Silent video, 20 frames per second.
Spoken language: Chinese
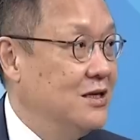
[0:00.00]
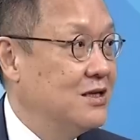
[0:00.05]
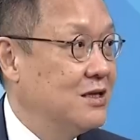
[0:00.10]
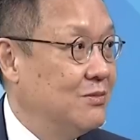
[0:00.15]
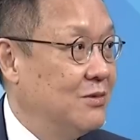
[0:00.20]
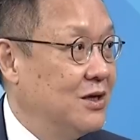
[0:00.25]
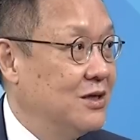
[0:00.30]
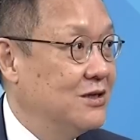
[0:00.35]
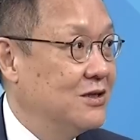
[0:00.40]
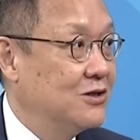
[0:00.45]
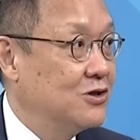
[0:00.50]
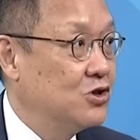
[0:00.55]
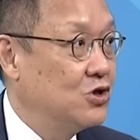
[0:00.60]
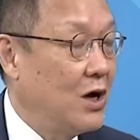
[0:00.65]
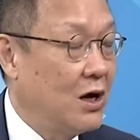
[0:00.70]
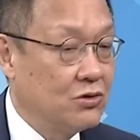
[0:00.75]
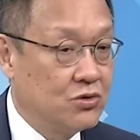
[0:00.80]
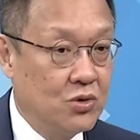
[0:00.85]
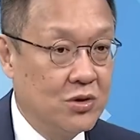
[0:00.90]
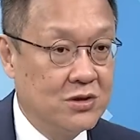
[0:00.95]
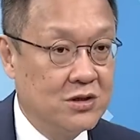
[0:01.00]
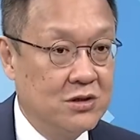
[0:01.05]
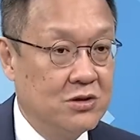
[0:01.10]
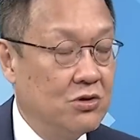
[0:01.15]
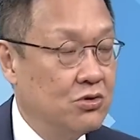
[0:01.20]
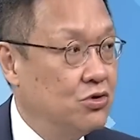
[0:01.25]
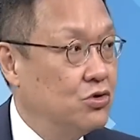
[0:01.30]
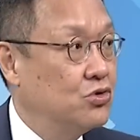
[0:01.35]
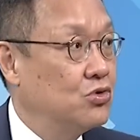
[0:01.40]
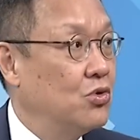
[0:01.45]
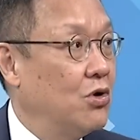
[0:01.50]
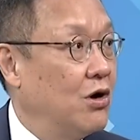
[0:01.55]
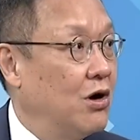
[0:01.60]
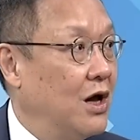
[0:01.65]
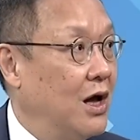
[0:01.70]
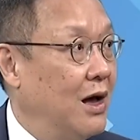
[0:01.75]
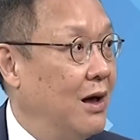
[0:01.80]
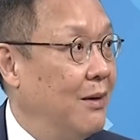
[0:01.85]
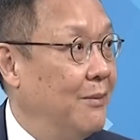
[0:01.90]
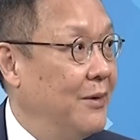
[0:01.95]
什么要做事就去做
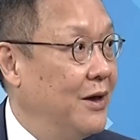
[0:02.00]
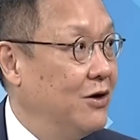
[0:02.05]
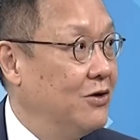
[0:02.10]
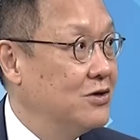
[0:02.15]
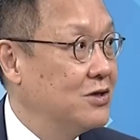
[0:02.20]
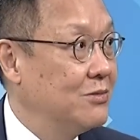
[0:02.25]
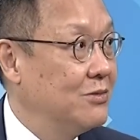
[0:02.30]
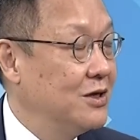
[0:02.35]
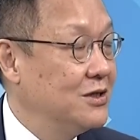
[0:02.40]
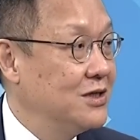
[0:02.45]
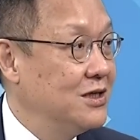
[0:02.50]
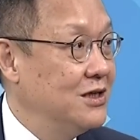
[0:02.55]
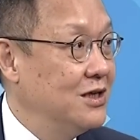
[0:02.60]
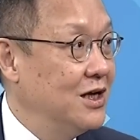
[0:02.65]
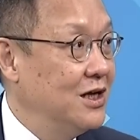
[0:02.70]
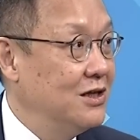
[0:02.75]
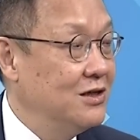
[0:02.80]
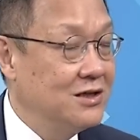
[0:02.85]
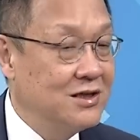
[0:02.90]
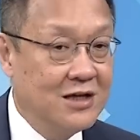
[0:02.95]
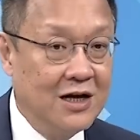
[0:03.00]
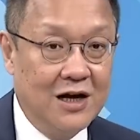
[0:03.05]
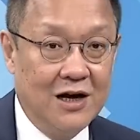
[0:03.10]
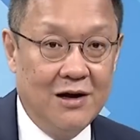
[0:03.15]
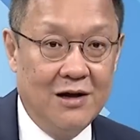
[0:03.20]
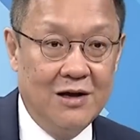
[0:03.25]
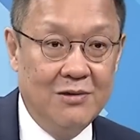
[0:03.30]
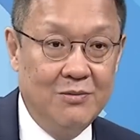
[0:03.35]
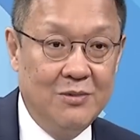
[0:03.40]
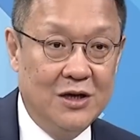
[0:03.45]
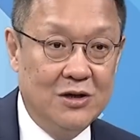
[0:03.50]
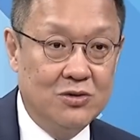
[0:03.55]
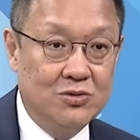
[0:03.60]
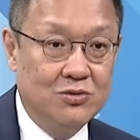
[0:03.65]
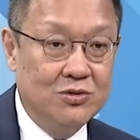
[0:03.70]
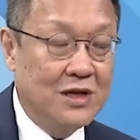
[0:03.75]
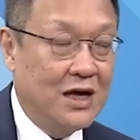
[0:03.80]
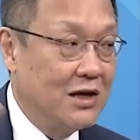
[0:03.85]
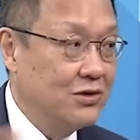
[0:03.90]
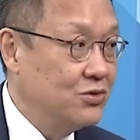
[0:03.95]
了，没有什么今天这个民
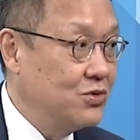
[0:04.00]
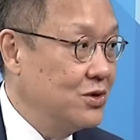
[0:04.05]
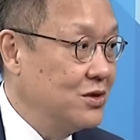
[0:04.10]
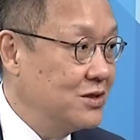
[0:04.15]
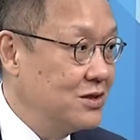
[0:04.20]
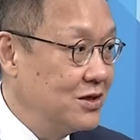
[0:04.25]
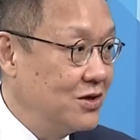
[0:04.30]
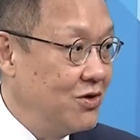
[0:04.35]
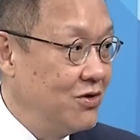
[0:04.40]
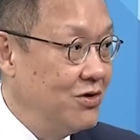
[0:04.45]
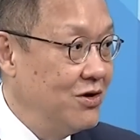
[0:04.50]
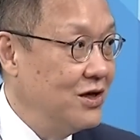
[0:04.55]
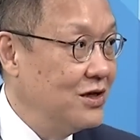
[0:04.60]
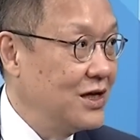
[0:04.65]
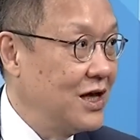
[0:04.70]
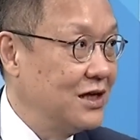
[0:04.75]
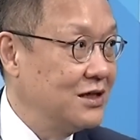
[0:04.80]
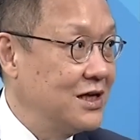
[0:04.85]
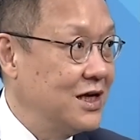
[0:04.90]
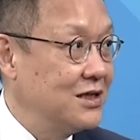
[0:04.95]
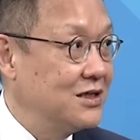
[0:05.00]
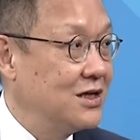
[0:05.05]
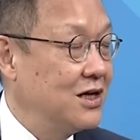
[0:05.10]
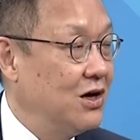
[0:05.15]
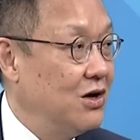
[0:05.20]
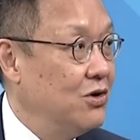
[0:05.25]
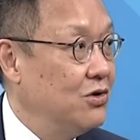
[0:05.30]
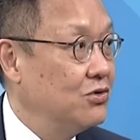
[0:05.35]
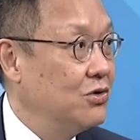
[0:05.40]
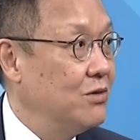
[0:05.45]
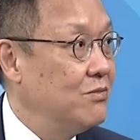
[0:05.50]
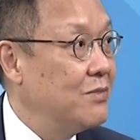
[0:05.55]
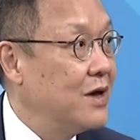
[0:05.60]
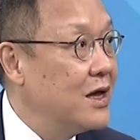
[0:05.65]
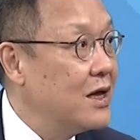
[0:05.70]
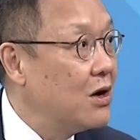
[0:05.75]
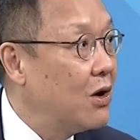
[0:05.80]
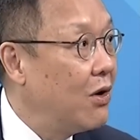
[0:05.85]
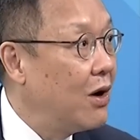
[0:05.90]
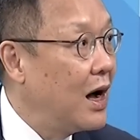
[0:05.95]
主党做事，共和党在扯后腿
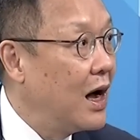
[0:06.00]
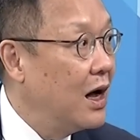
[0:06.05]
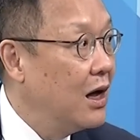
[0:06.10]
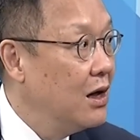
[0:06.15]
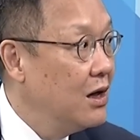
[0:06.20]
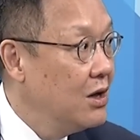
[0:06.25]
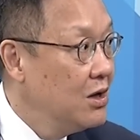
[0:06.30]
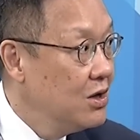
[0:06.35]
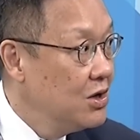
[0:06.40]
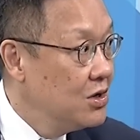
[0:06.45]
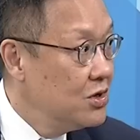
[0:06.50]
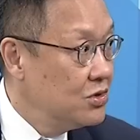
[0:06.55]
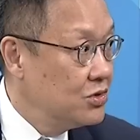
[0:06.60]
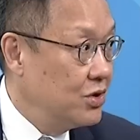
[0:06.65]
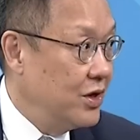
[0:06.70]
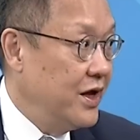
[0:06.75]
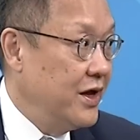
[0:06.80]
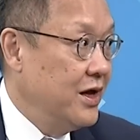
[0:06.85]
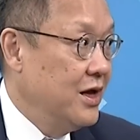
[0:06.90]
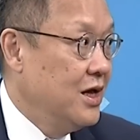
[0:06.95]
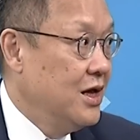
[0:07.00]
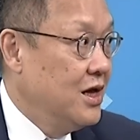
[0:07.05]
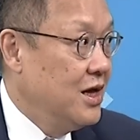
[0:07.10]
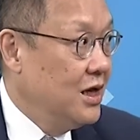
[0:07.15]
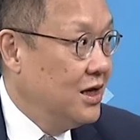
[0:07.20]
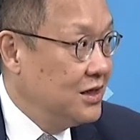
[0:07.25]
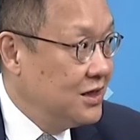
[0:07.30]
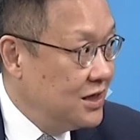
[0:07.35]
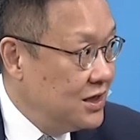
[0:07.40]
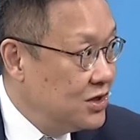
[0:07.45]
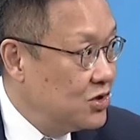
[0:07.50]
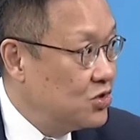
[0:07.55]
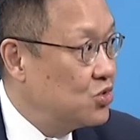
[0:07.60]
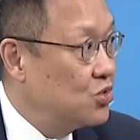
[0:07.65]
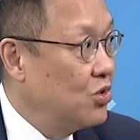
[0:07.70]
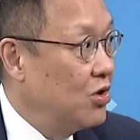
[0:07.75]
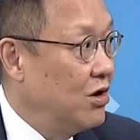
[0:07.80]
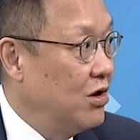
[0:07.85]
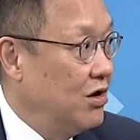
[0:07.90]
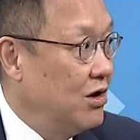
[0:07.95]
没有啊？所以你
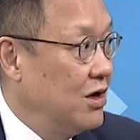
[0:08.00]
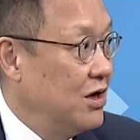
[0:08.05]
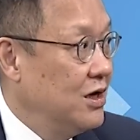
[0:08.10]
说。